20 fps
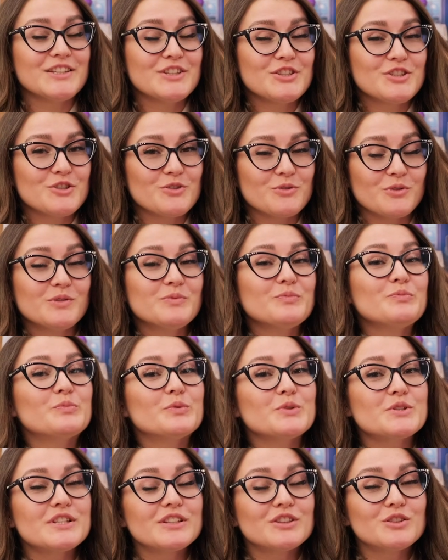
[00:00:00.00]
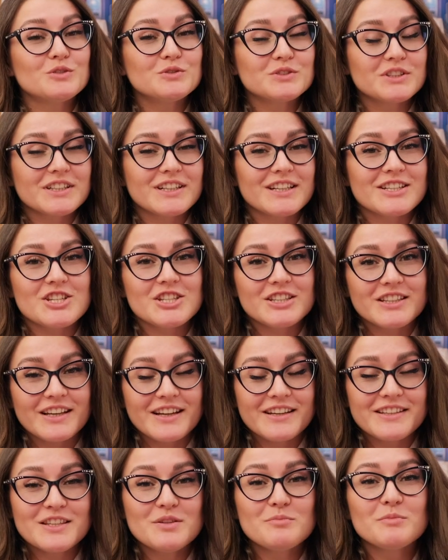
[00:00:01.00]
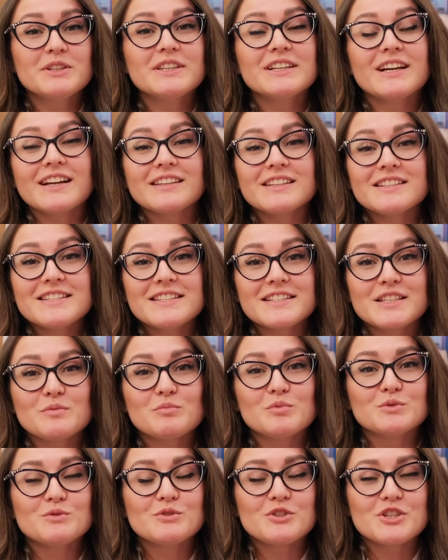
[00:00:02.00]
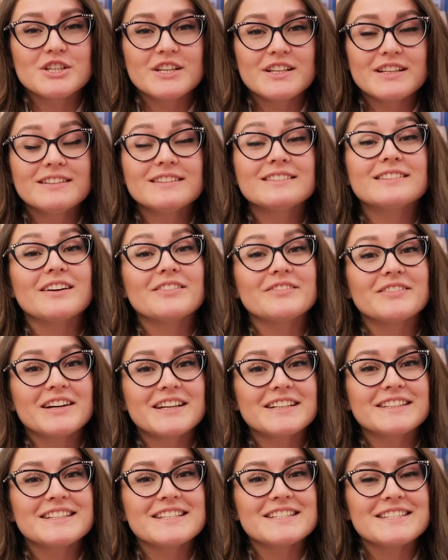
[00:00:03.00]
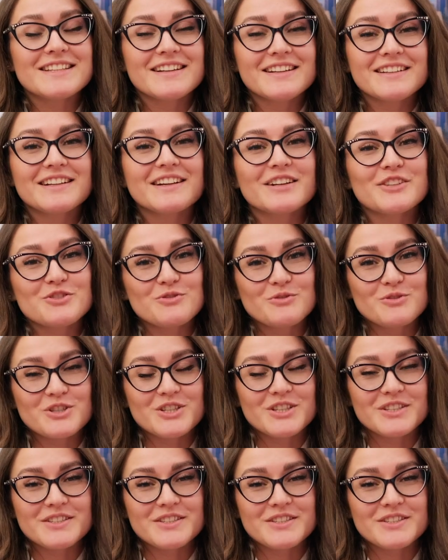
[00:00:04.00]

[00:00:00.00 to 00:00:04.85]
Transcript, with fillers: А еще, после долгих ожиданий, мы наконец-таки получили товарный знак «Хочу